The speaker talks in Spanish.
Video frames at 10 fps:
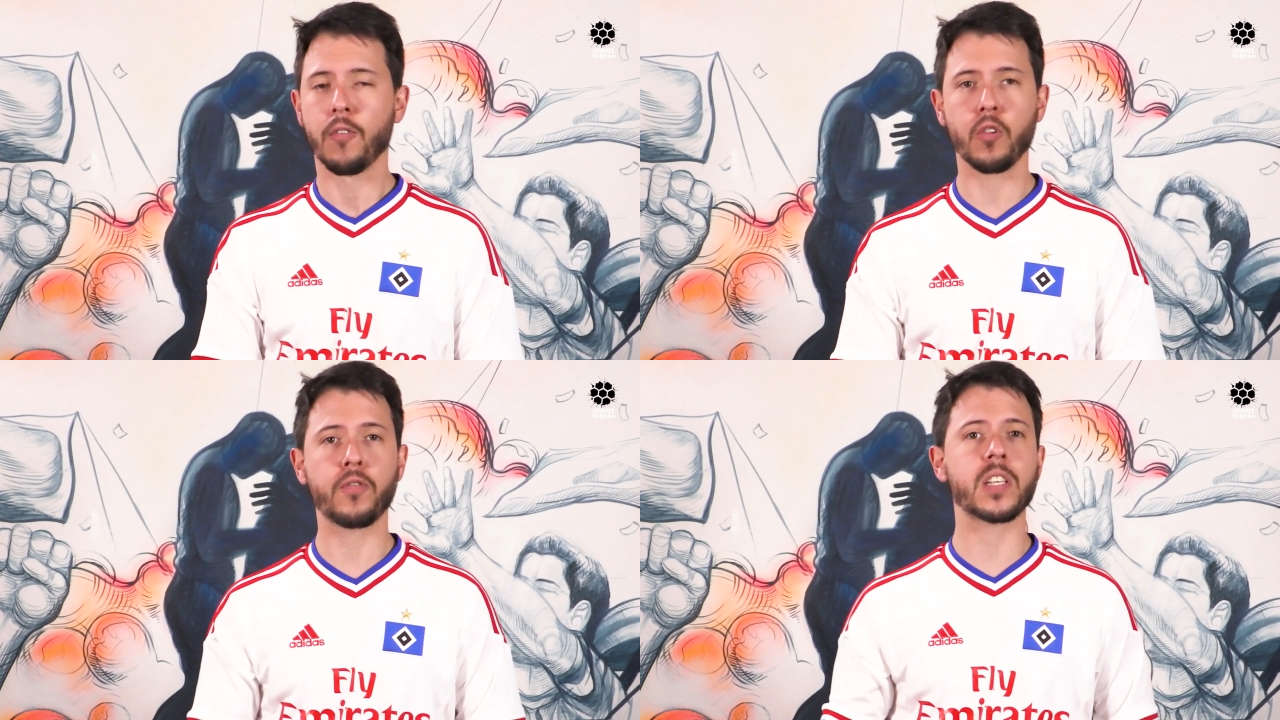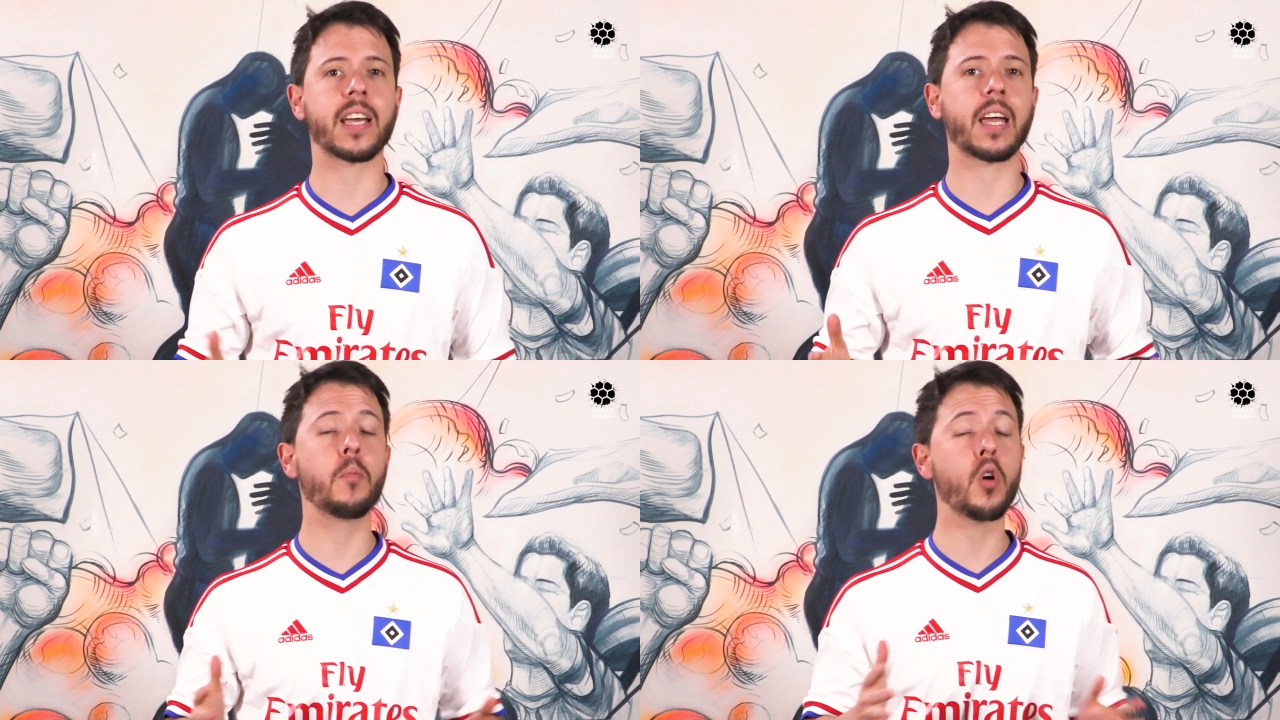fue un
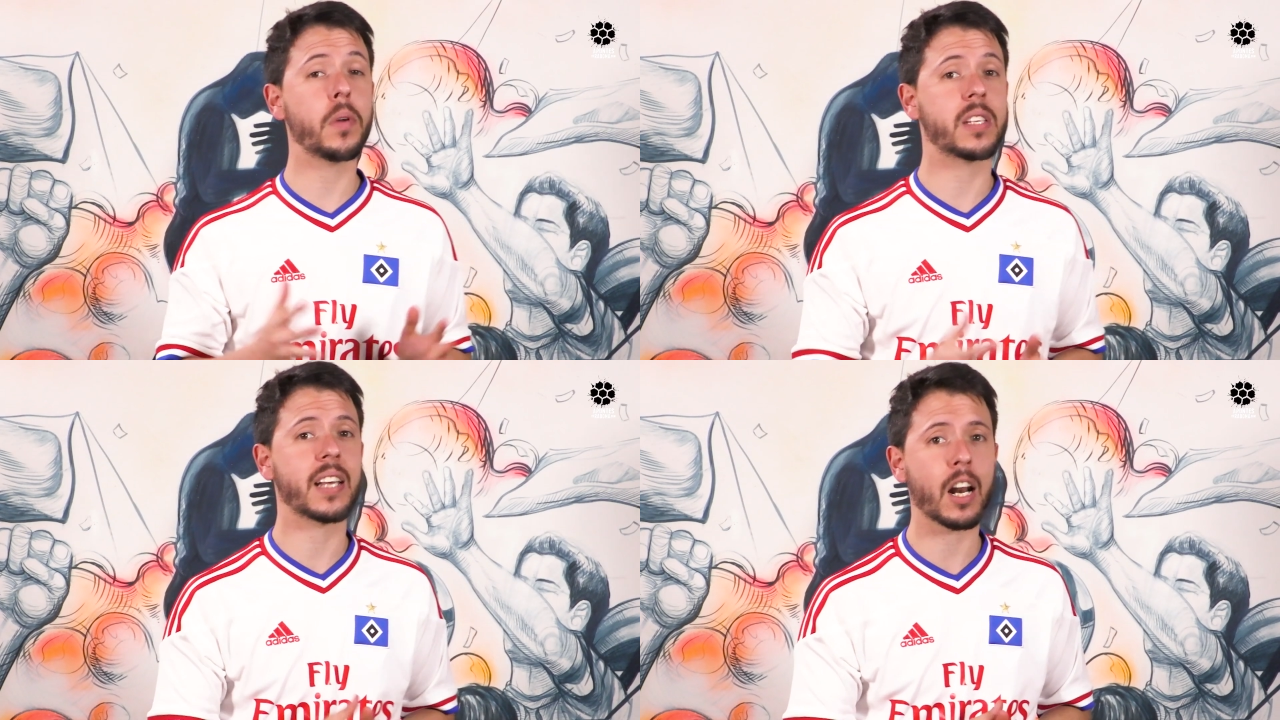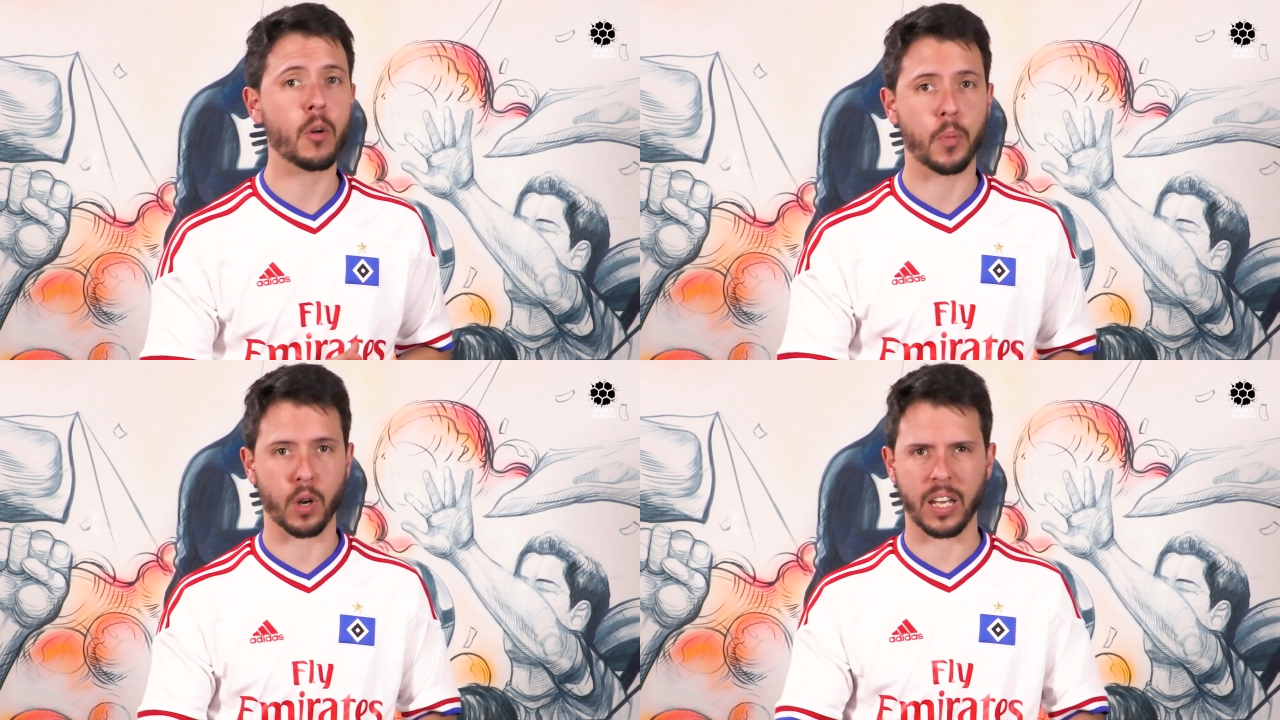fichaje muy
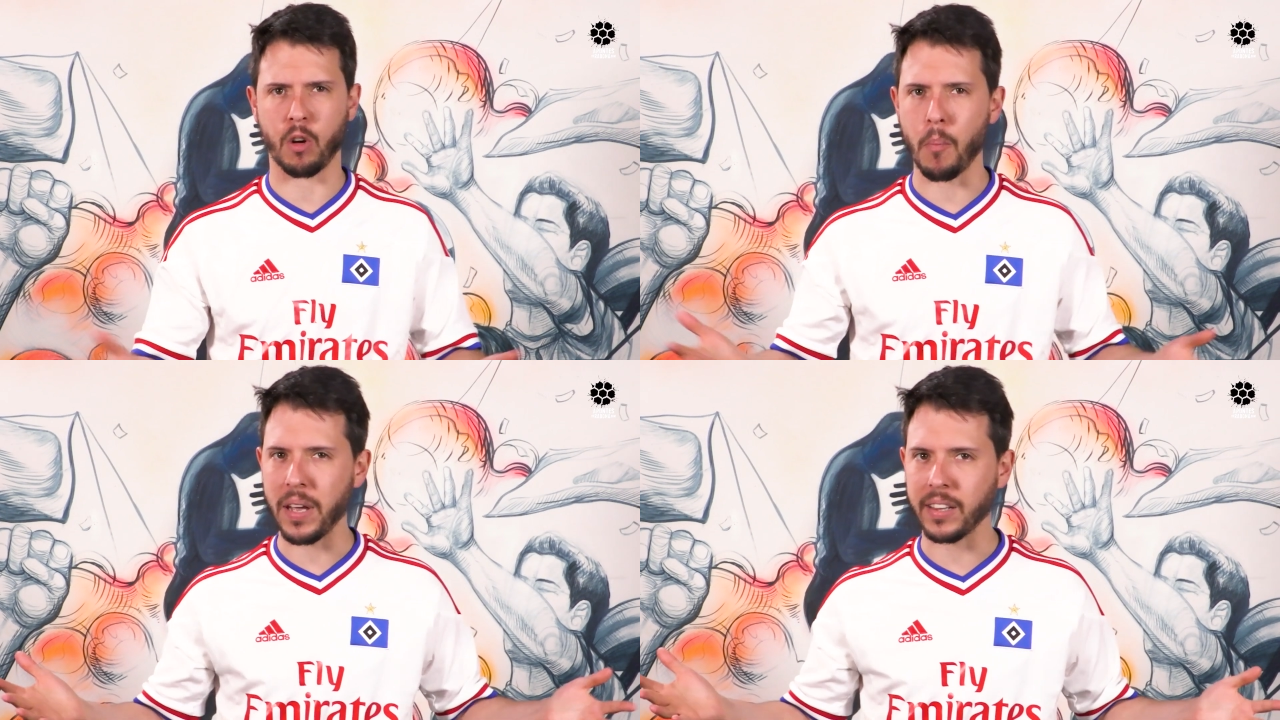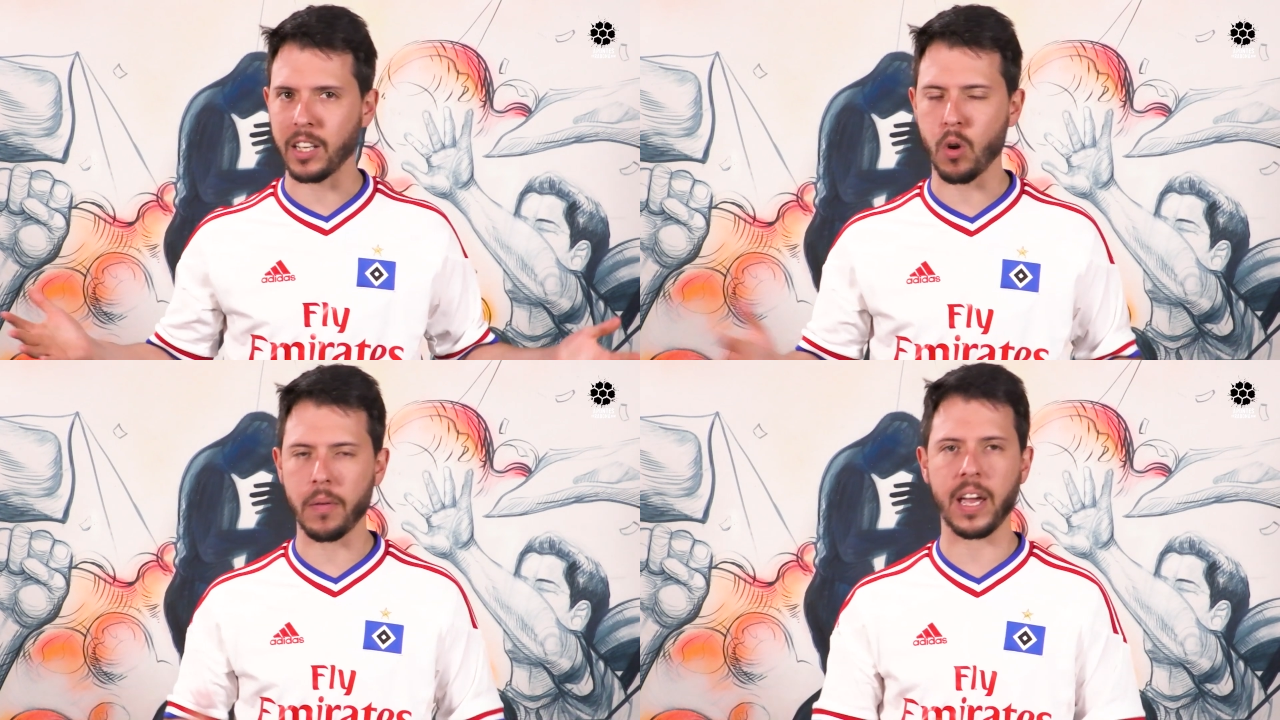bizarro porque con
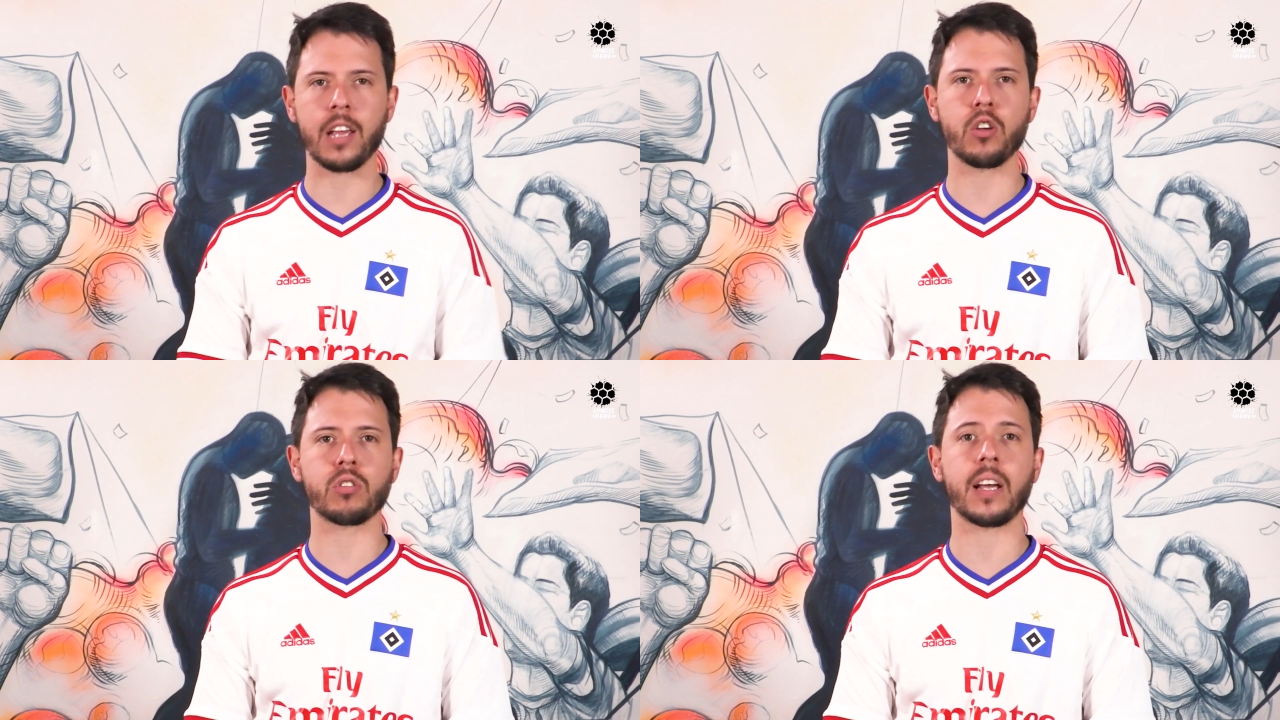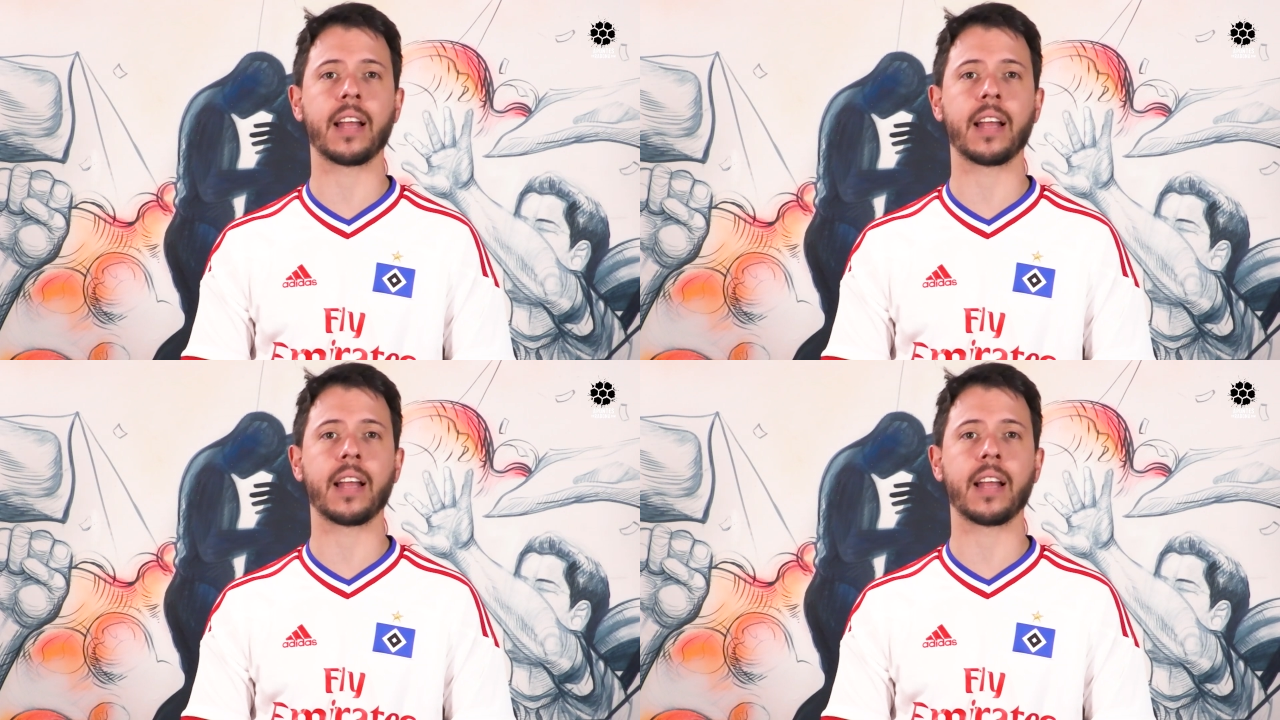29 años